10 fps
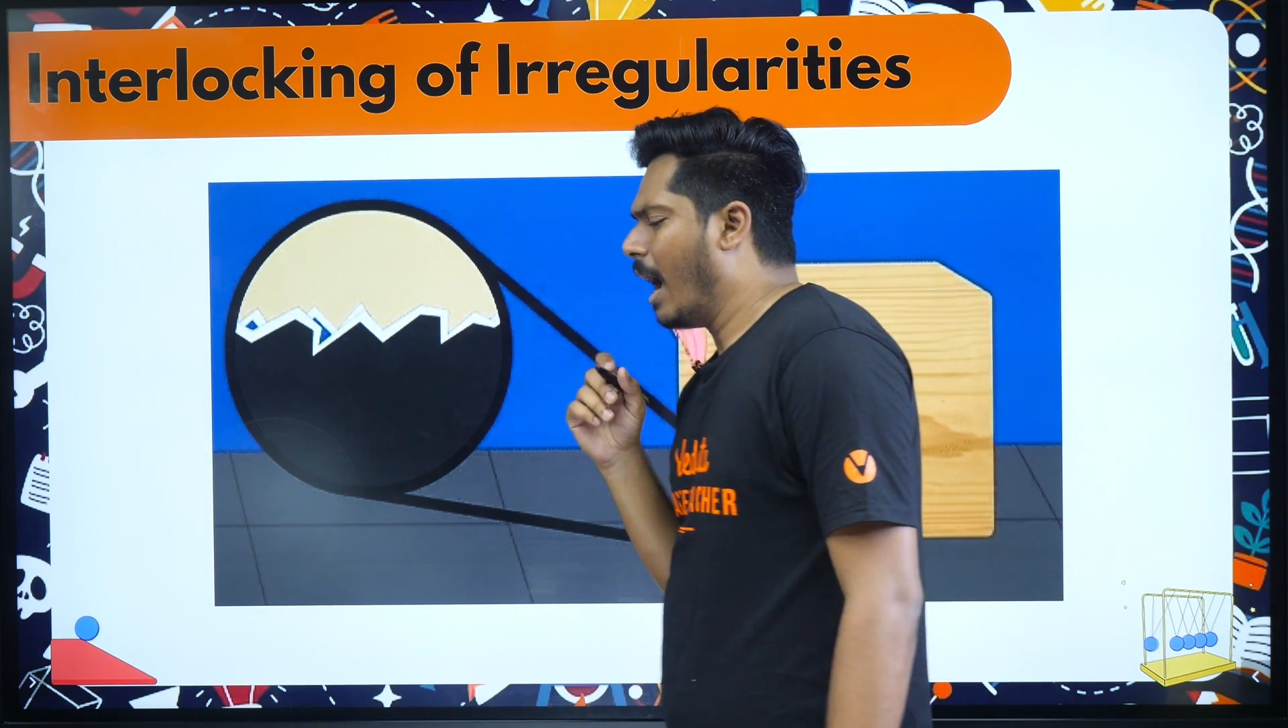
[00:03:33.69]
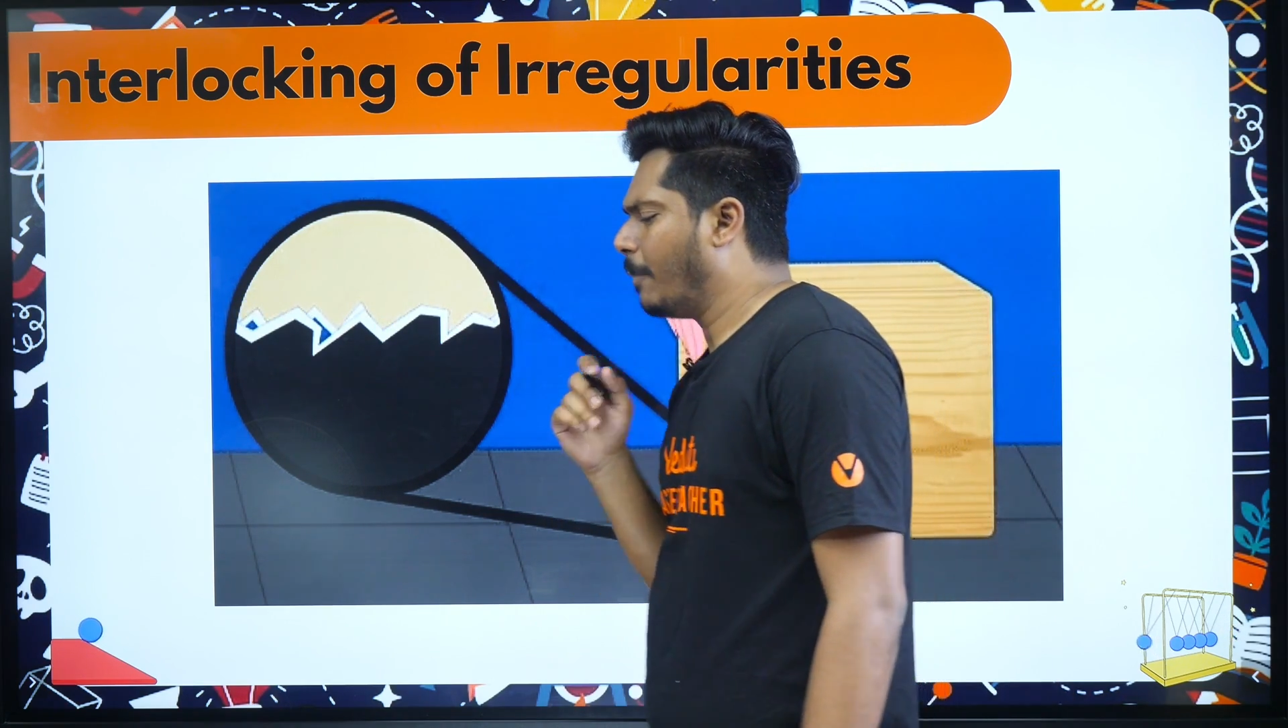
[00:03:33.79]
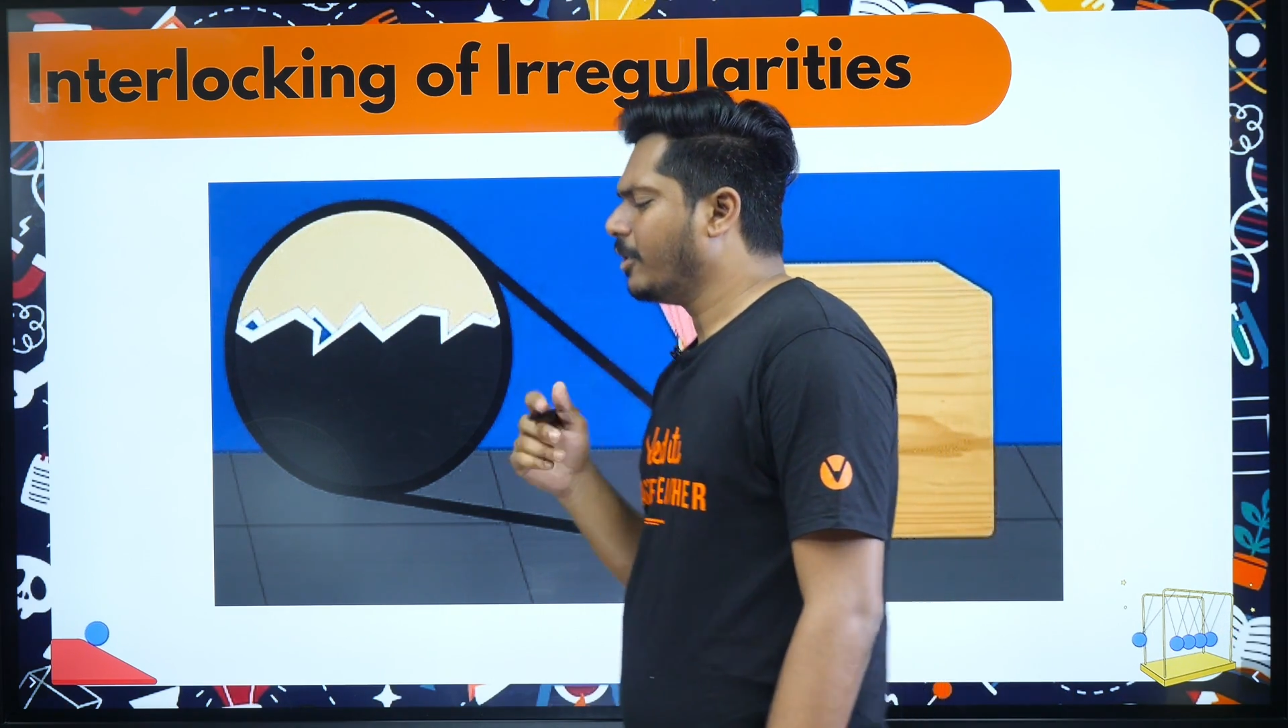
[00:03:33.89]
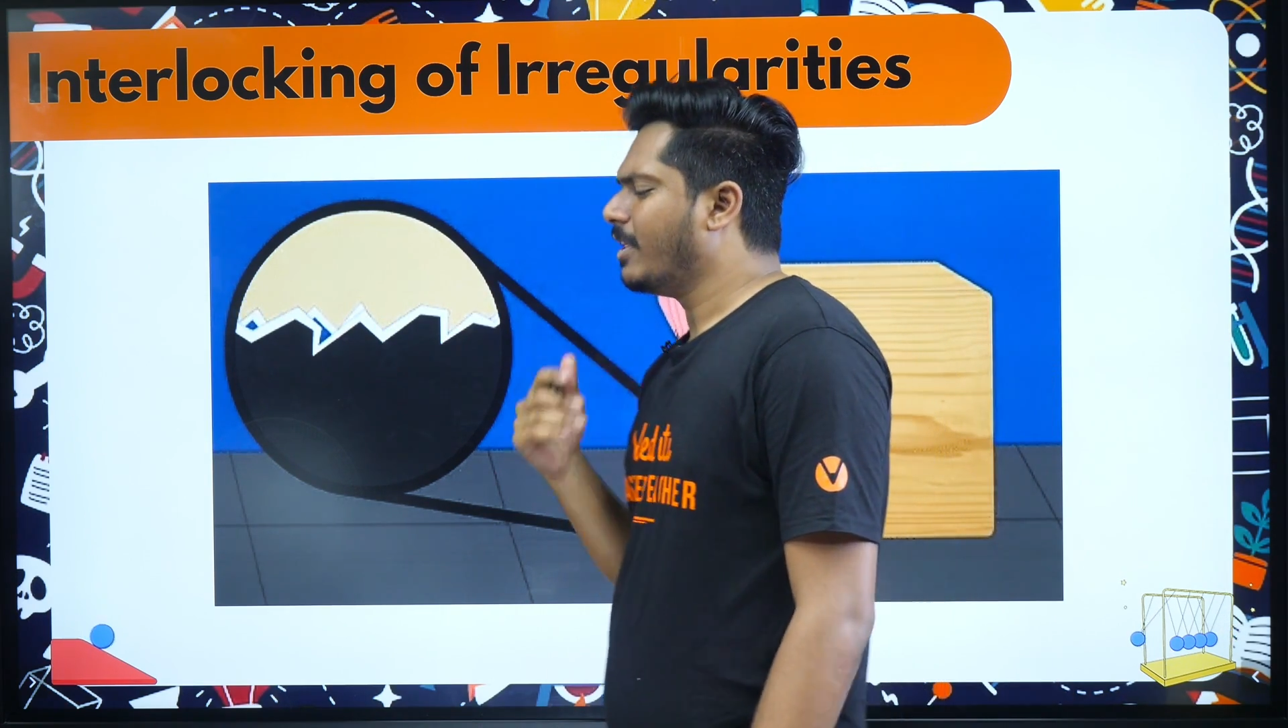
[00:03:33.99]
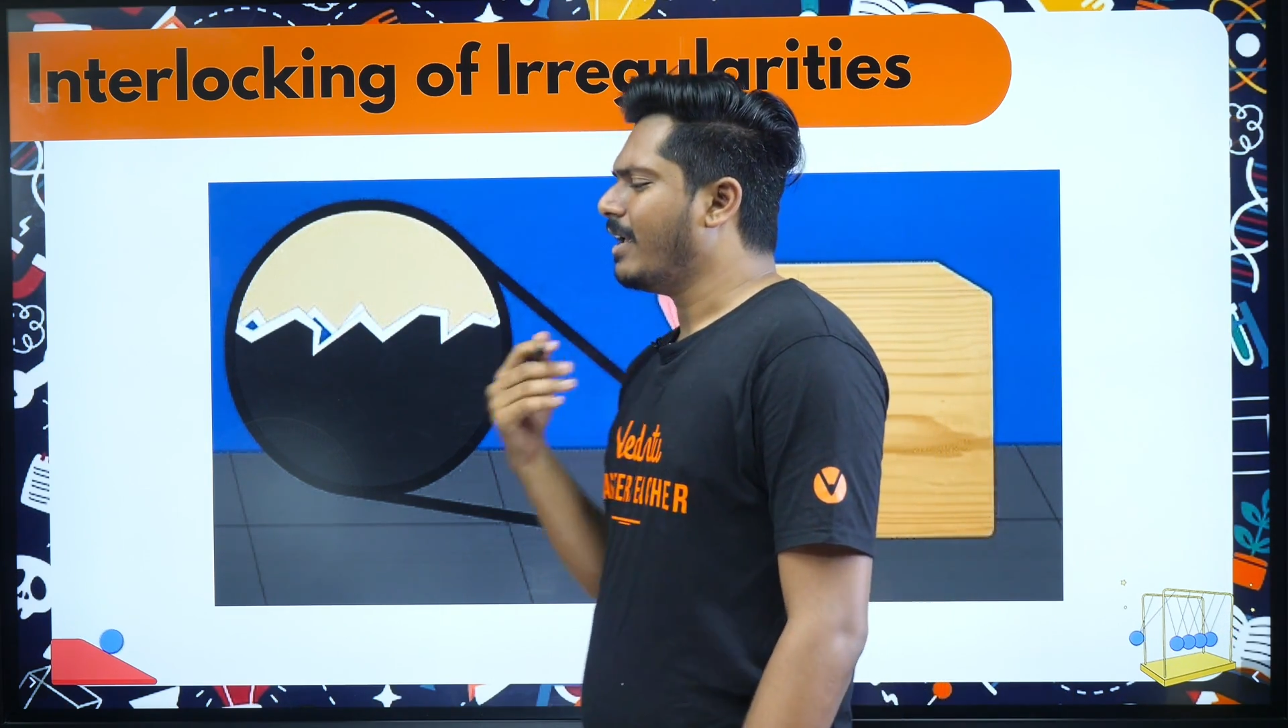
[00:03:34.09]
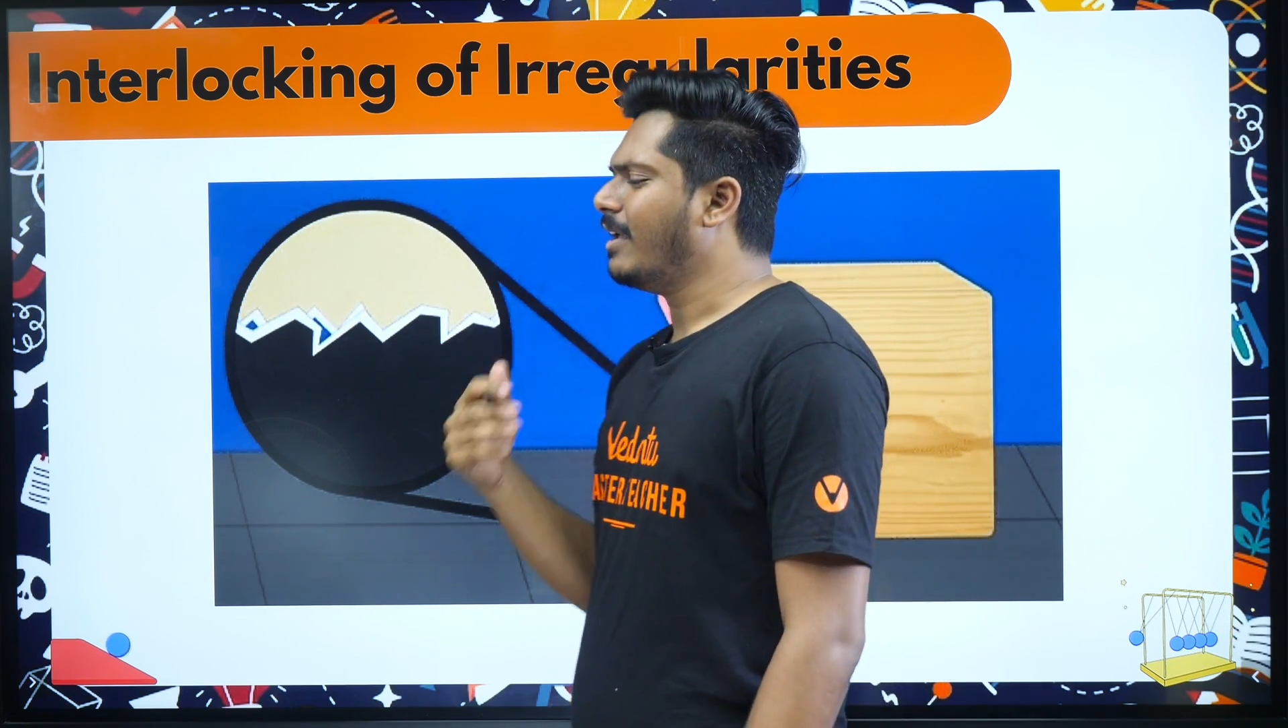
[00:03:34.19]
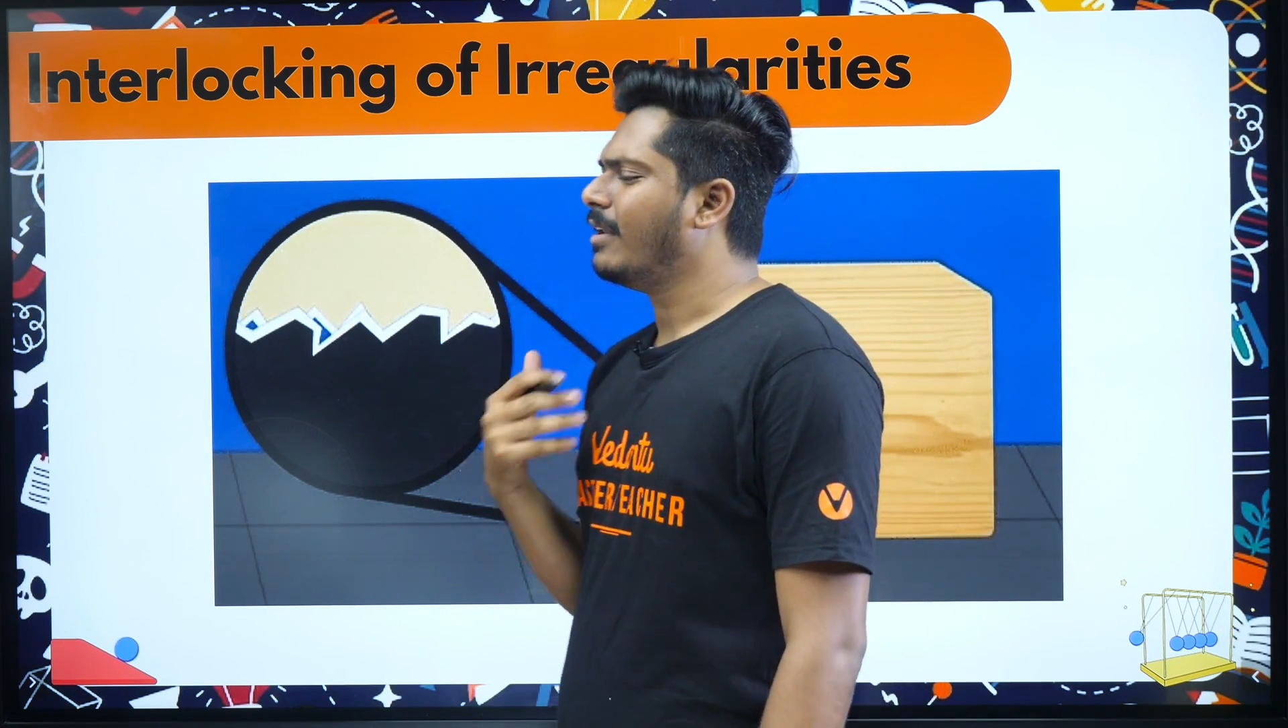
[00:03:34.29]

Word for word: அப்போ இந்த